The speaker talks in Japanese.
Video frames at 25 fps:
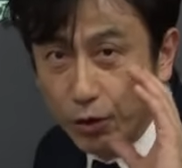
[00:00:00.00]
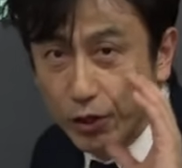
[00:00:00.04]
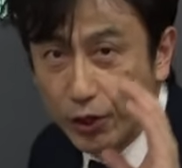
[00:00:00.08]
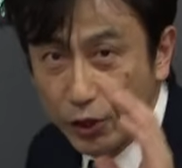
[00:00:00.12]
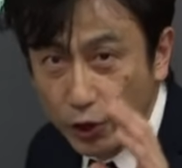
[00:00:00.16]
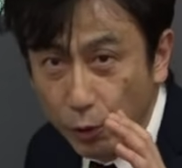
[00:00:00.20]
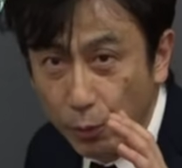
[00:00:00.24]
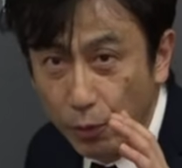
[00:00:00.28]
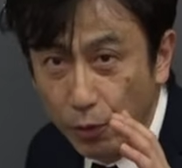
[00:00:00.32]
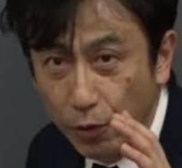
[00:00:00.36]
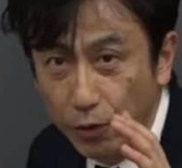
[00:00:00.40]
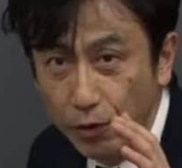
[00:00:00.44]
くいい
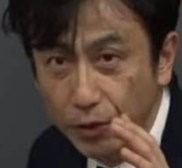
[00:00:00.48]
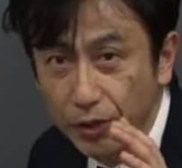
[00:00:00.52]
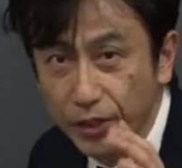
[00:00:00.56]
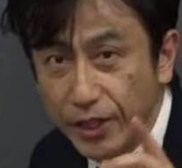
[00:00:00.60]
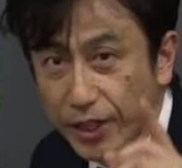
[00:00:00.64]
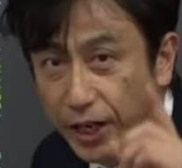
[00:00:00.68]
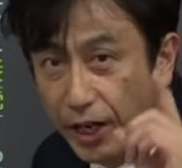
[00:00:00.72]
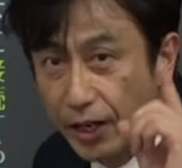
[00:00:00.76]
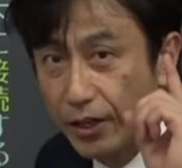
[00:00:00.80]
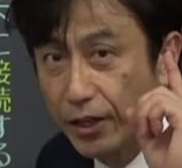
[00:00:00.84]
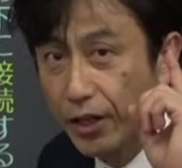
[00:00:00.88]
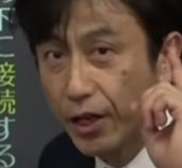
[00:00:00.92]
と思う。以
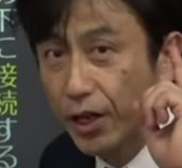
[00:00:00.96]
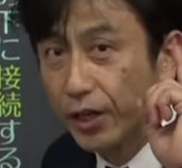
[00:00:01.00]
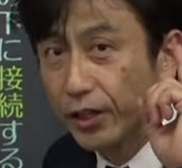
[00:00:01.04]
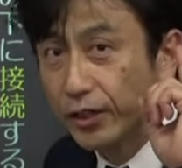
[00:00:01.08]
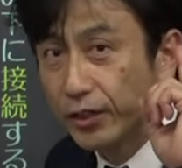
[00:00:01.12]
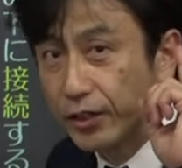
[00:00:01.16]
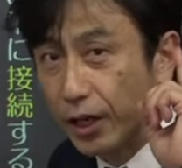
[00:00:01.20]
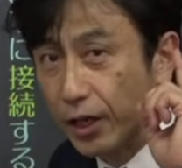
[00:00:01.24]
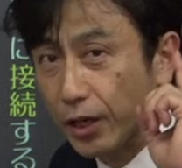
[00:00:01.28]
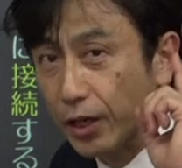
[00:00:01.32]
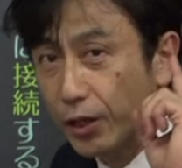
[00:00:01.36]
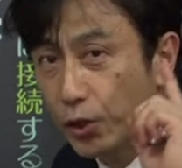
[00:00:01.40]
外
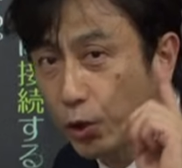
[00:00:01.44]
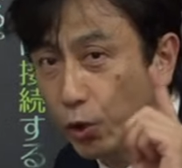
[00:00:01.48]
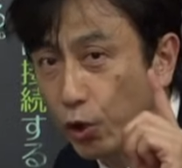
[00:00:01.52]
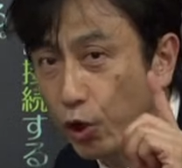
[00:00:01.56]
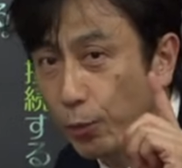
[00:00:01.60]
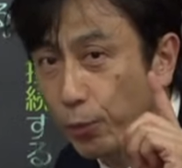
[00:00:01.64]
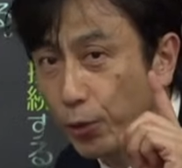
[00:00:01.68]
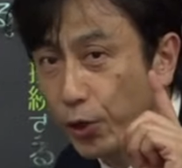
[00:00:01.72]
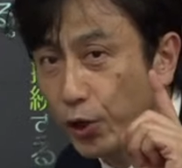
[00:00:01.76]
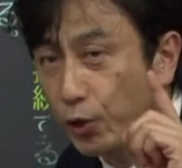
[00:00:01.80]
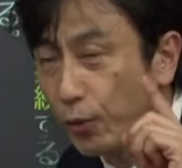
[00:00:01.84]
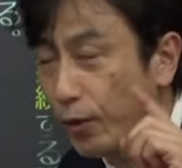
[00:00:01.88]
だから今日
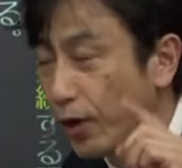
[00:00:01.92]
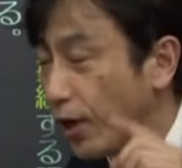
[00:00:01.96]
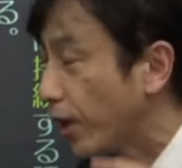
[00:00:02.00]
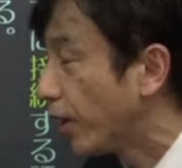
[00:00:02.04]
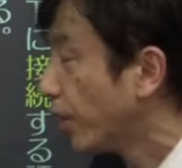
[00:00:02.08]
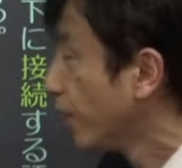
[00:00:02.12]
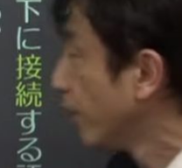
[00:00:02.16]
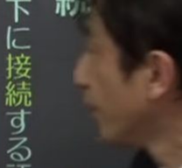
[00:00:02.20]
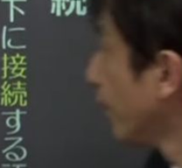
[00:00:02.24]
のポイントは